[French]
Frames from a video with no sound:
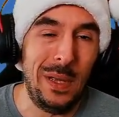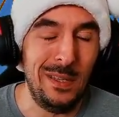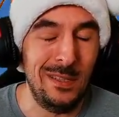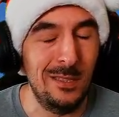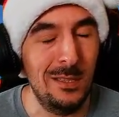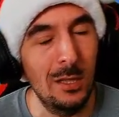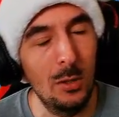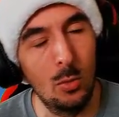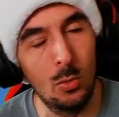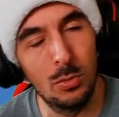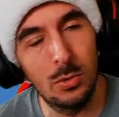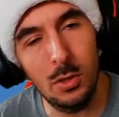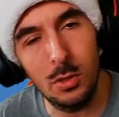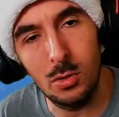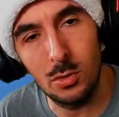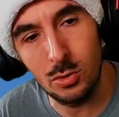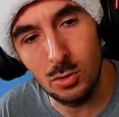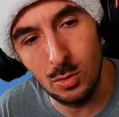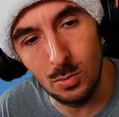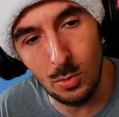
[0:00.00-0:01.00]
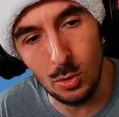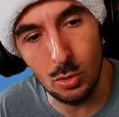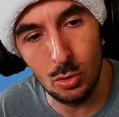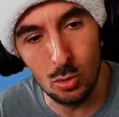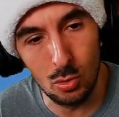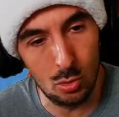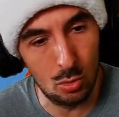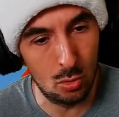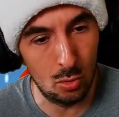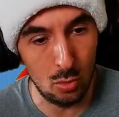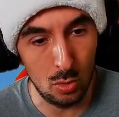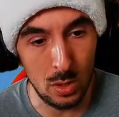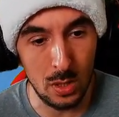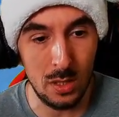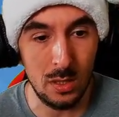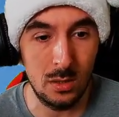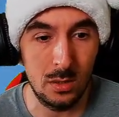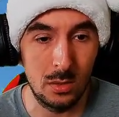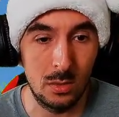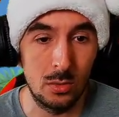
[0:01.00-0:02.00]
rester longtemps dans ce mode de jeu.
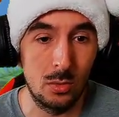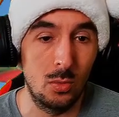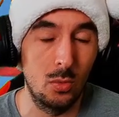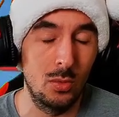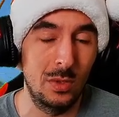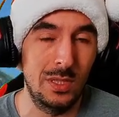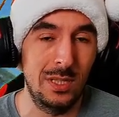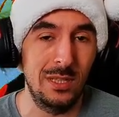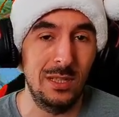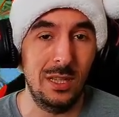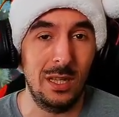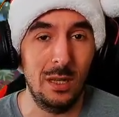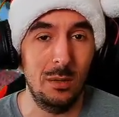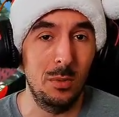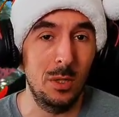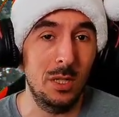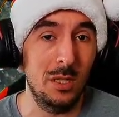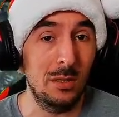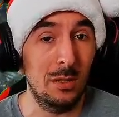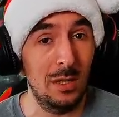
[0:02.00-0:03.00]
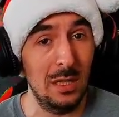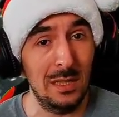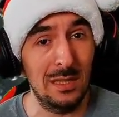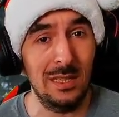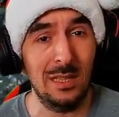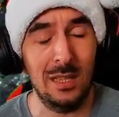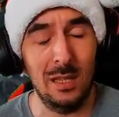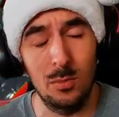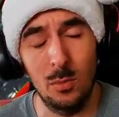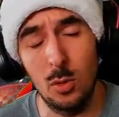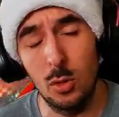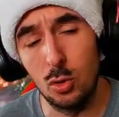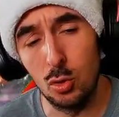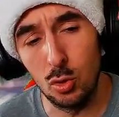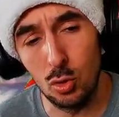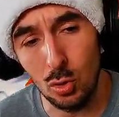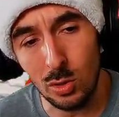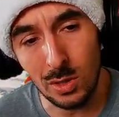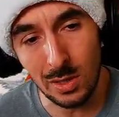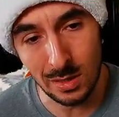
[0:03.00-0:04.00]
Hein. On le sait très bien qu'il y a certains modes de
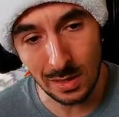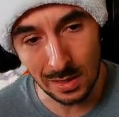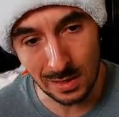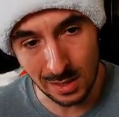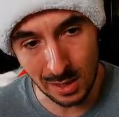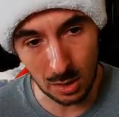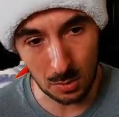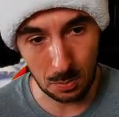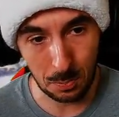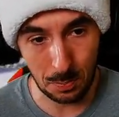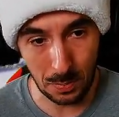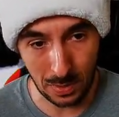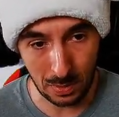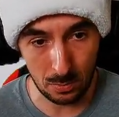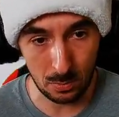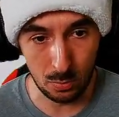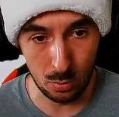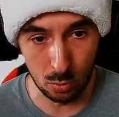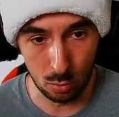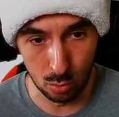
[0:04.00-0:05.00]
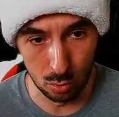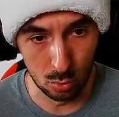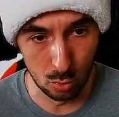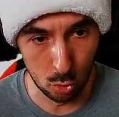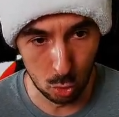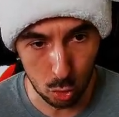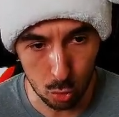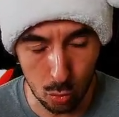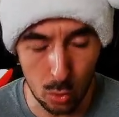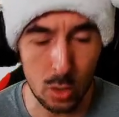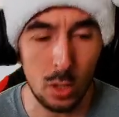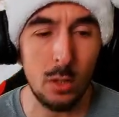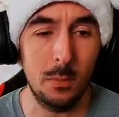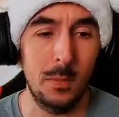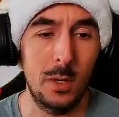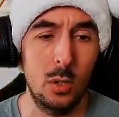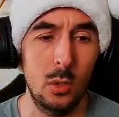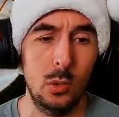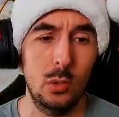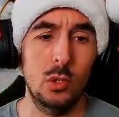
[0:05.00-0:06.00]
jeu qui n'attirent pas beaucoup de joueurs
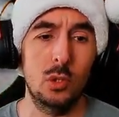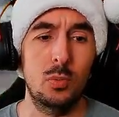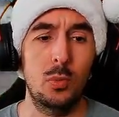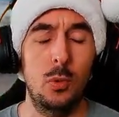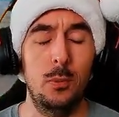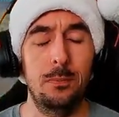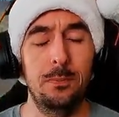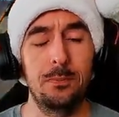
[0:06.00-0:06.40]
malheureusement.